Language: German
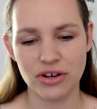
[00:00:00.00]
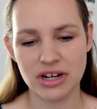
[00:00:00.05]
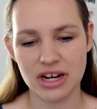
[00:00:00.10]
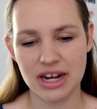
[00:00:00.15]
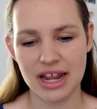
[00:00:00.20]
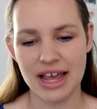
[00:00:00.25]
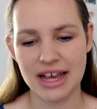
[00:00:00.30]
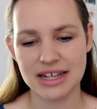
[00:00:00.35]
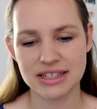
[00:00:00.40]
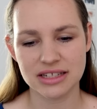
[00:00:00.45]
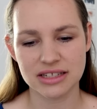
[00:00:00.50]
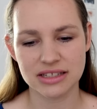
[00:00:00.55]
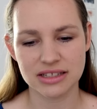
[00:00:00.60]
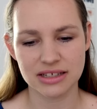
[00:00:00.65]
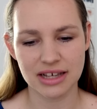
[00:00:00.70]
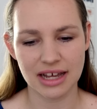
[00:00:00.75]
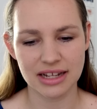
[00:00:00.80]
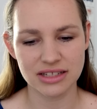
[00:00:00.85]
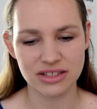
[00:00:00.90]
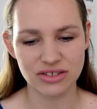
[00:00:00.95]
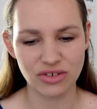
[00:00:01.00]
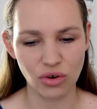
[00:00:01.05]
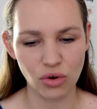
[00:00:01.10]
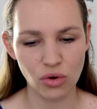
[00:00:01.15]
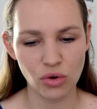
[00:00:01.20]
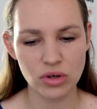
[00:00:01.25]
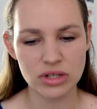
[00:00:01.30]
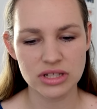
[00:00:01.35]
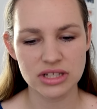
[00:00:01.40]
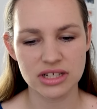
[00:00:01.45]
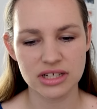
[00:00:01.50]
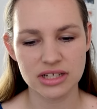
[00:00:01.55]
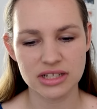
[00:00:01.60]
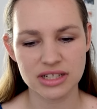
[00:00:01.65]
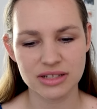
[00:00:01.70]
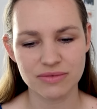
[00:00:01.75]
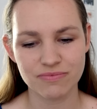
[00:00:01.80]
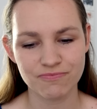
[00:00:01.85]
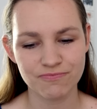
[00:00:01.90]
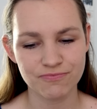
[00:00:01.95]
Und ein erstes ganz
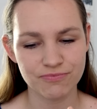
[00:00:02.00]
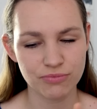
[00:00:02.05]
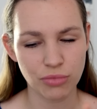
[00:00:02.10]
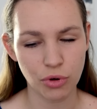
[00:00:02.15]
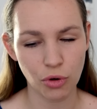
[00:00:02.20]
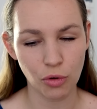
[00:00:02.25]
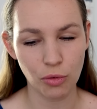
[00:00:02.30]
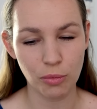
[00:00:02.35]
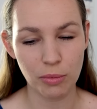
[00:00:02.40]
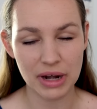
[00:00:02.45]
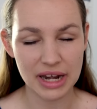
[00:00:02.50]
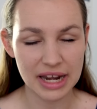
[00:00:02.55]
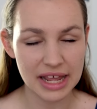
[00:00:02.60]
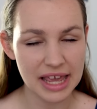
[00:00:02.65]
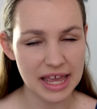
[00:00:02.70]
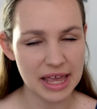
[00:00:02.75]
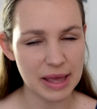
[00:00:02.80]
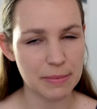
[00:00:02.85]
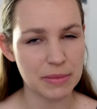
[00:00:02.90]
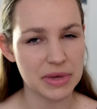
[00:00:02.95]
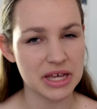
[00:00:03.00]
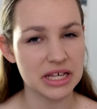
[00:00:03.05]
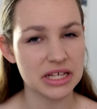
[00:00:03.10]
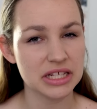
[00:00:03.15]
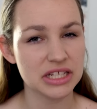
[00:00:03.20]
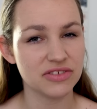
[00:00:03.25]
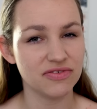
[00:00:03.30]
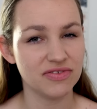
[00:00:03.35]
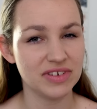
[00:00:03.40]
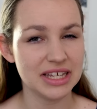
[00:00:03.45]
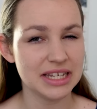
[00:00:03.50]
großes Problem ist,